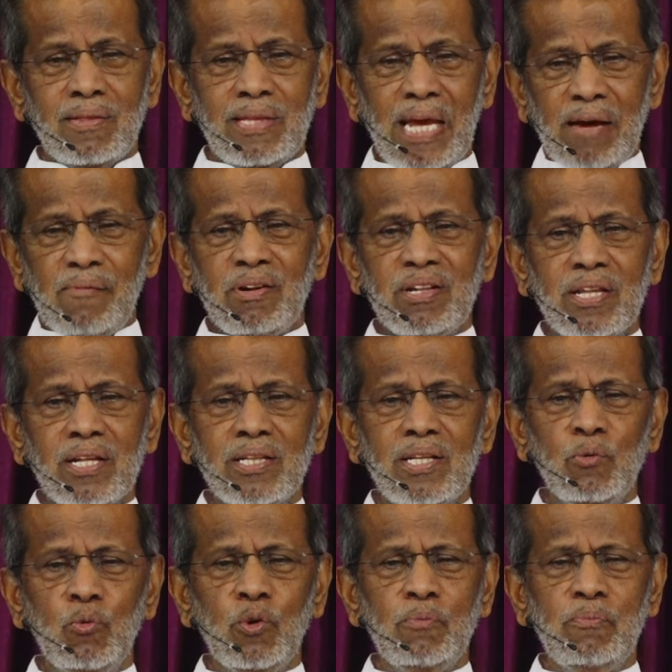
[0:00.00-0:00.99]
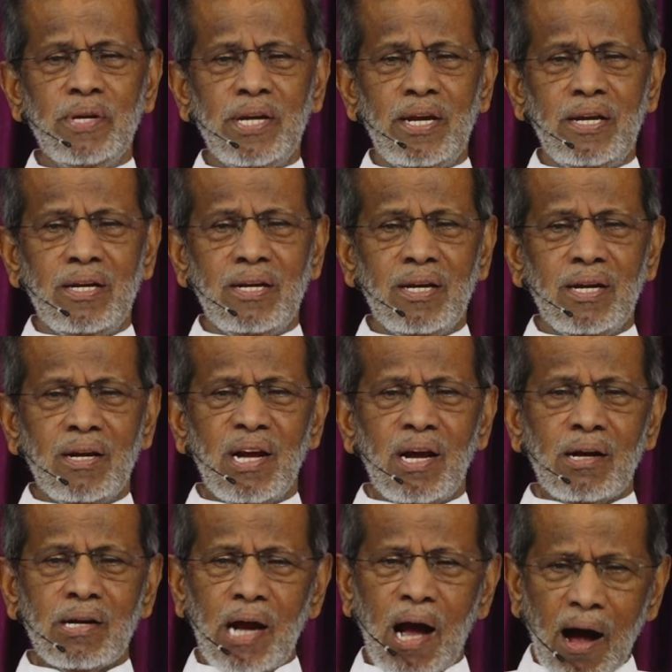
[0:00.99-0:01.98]
தேவன் தந்த உரிமையை
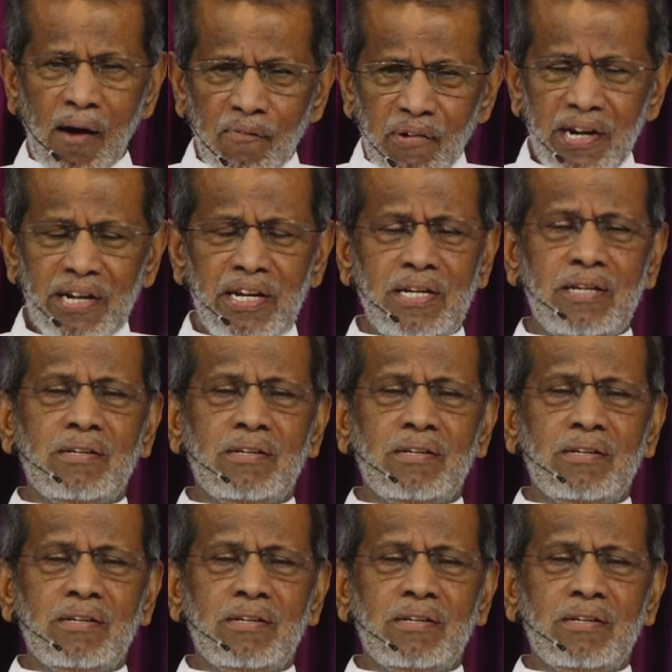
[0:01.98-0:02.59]
அவரை